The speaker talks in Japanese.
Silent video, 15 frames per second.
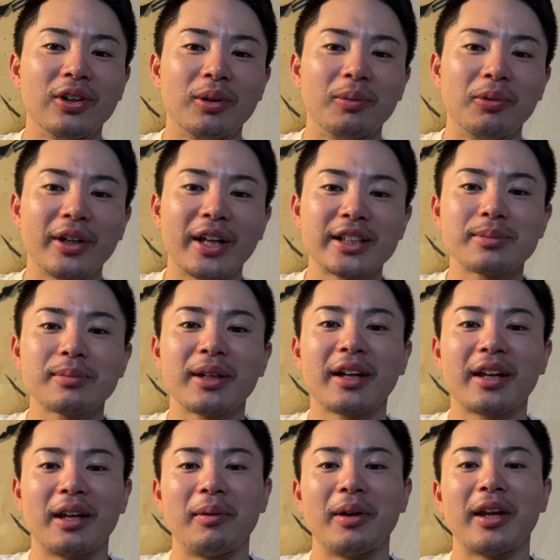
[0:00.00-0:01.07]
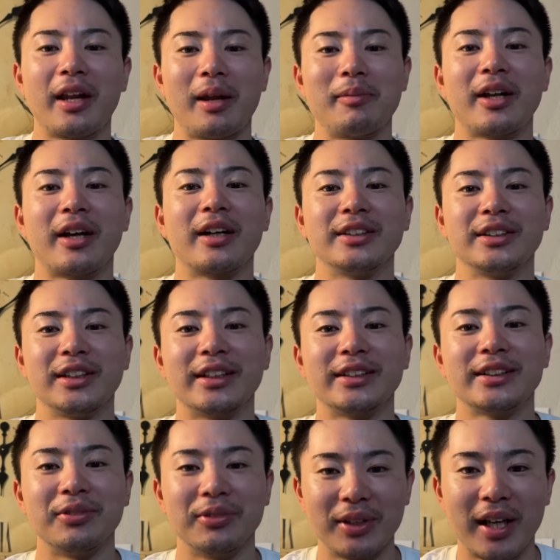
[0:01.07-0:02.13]
もう休まなければいけないみたいな感じになっ
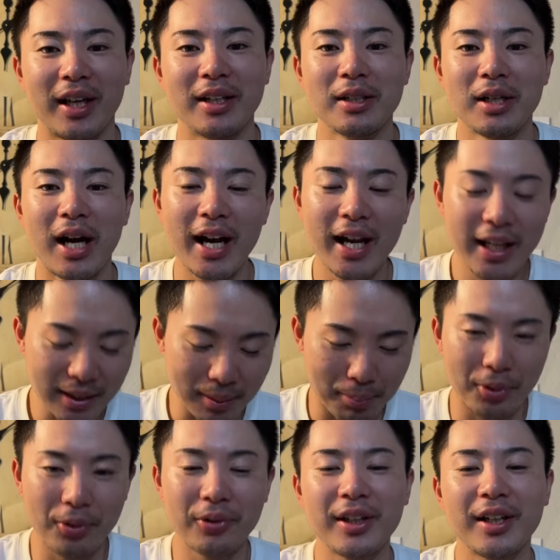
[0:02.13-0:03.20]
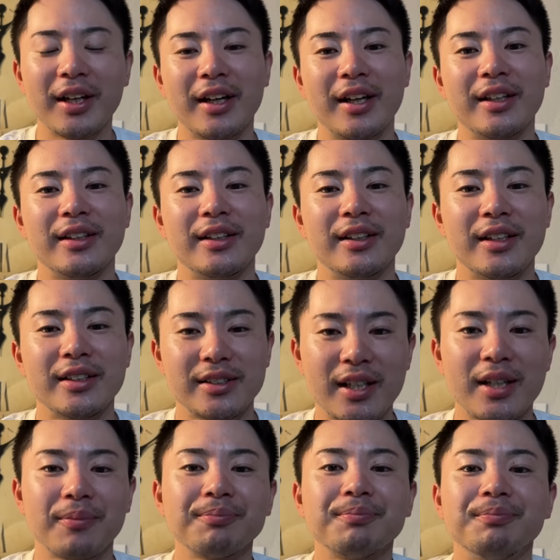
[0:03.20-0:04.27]
ちゃうんで、あえて病院行かないんです
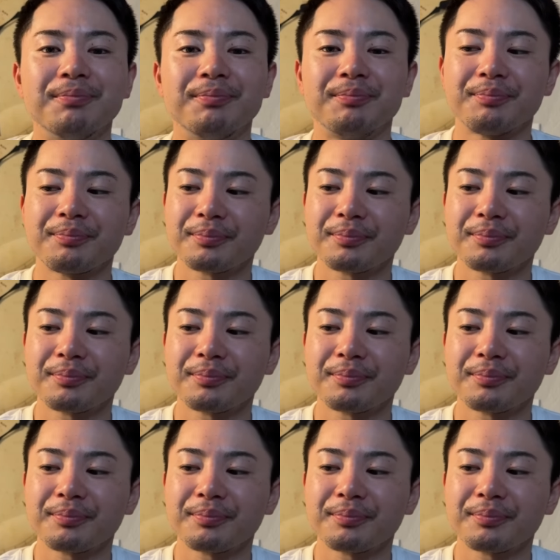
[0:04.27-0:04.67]
ね。うん。